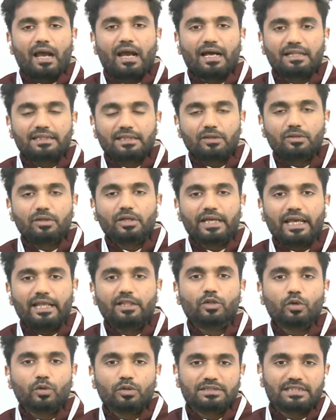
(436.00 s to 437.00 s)
గతంలో
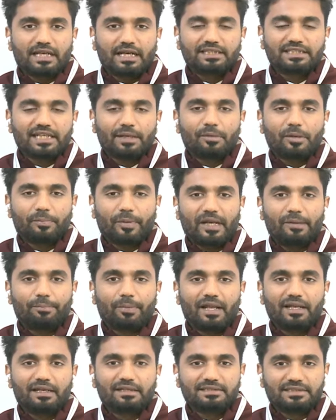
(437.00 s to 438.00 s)
ఎందుకు సంక్షేమ
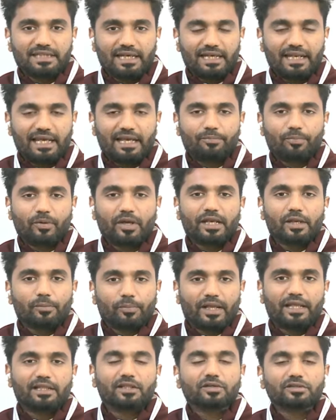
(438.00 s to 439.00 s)
పరిపాలన చేయలేకపోయారు
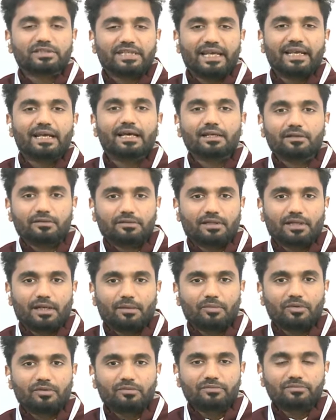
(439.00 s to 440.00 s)
ఇప్పుడు ఎందుకు
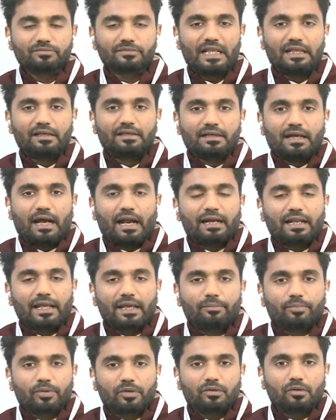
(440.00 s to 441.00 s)
చేయగలుగుతున్నాము అంటే
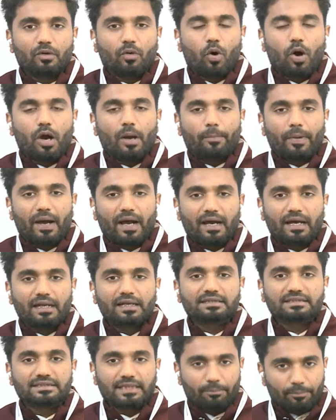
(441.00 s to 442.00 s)
ఇప్పుడు ఒక
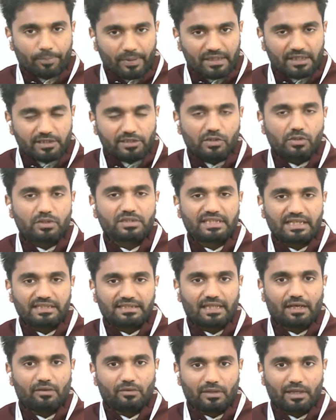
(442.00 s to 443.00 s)
పక్కన సంపద
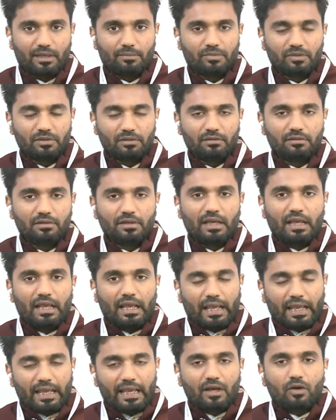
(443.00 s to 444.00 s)
సృష్టిస్తా ఉన్నాము
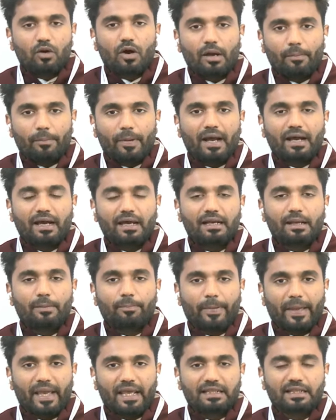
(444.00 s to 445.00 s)
ఇంకొక పక్కన
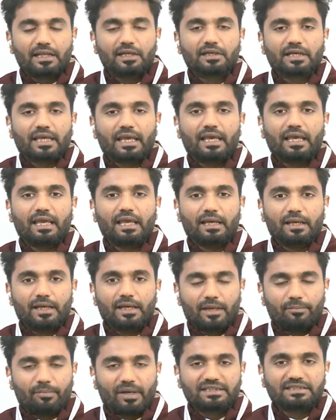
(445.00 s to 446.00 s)
పేదలకి
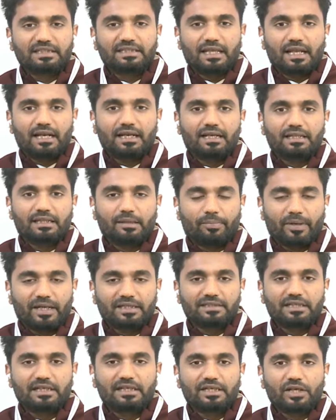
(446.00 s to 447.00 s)
మధ్య తరగతి
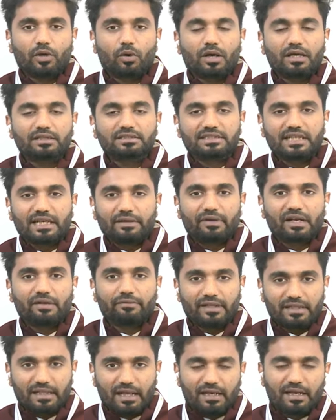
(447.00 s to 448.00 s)
ప్రజల యొక్క జీవన
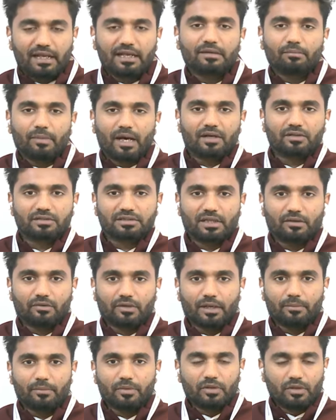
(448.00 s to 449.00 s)
విధానాన్ని మారుస్తూ
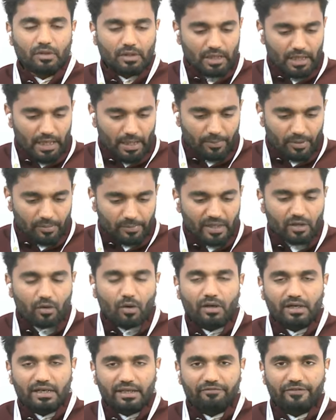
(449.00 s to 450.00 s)
ఉన్నాం ఇప్పుడు మీకు
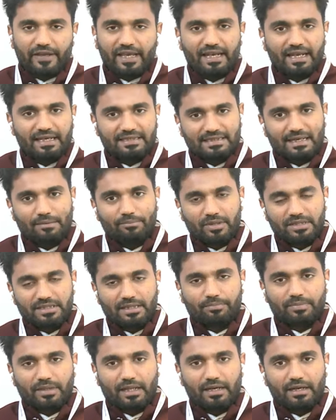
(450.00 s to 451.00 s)
ఒకటే ఫెయిర్ ఎగ్జాంపుల్
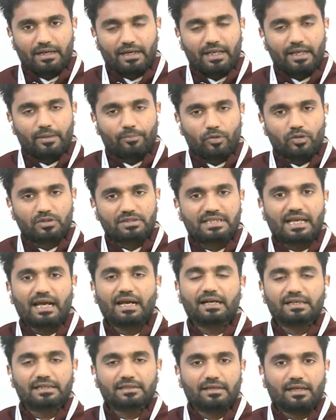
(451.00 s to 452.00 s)
చెప్తానండి ఇప్పుడు
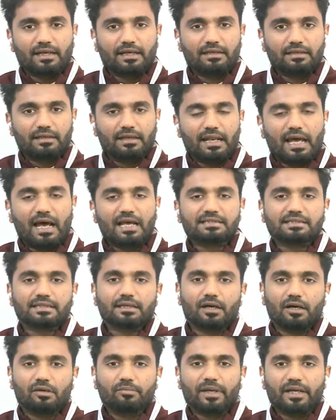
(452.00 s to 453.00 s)
సగటున లాస్ట్
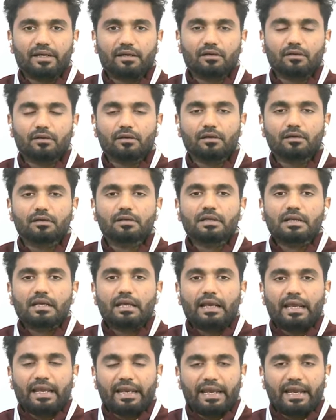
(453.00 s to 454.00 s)
గవర్నమెంట్ లో
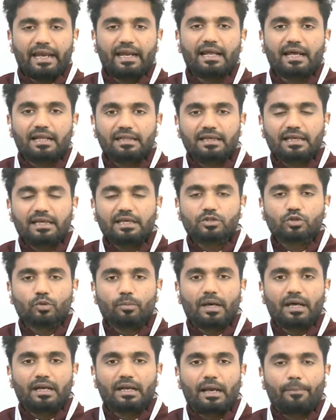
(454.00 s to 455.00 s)
ఏడాదికి
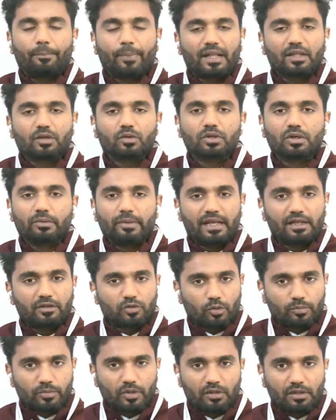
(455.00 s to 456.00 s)
సుమారుగా పదకొండు వేల
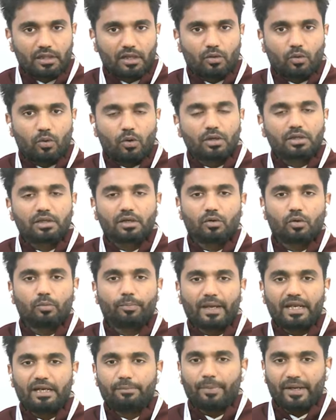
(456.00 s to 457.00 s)
తొమ్మిది వందల కోట్ల
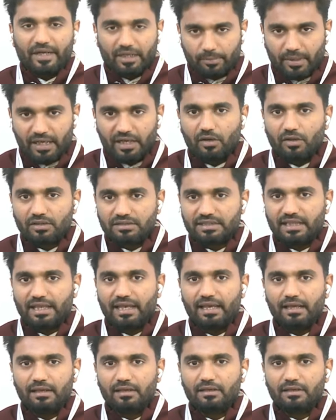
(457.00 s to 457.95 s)
రూపాయల పెట్టుబడులు వస్తే